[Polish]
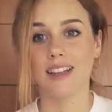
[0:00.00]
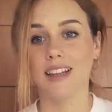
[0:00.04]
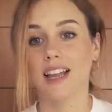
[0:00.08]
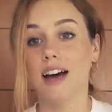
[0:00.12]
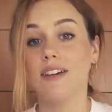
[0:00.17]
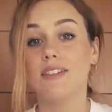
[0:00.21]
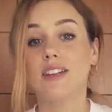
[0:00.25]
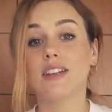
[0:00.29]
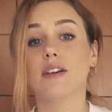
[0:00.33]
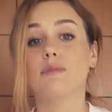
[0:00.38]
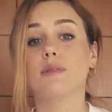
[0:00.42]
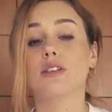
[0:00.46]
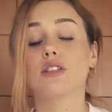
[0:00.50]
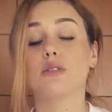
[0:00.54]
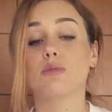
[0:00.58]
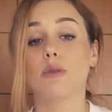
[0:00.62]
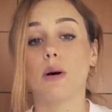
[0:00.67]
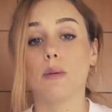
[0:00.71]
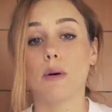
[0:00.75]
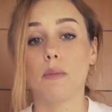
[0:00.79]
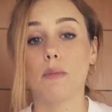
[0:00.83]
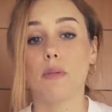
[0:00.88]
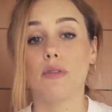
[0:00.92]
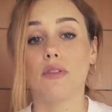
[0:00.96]
Nawet jak masz
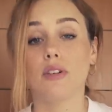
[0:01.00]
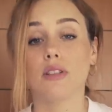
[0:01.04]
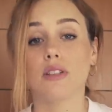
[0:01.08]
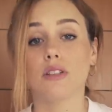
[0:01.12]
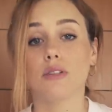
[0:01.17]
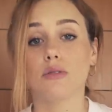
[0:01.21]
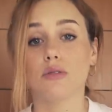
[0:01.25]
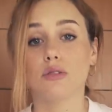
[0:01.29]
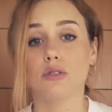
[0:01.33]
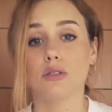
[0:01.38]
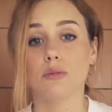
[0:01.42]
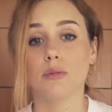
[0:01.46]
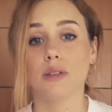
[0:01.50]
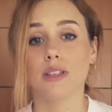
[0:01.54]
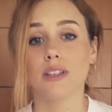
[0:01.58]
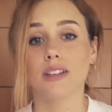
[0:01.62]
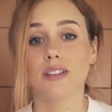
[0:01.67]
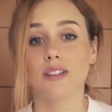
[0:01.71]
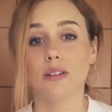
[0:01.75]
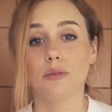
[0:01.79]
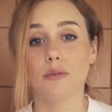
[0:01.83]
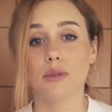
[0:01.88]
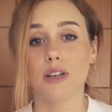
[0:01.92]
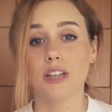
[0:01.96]
słabe powody ku zrobienia
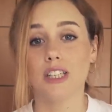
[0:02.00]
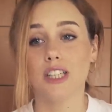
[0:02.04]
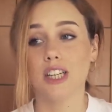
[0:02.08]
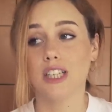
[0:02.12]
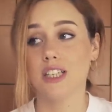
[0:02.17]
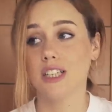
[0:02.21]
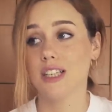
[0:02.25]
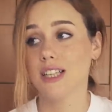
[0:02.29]
dobrej rzeczy,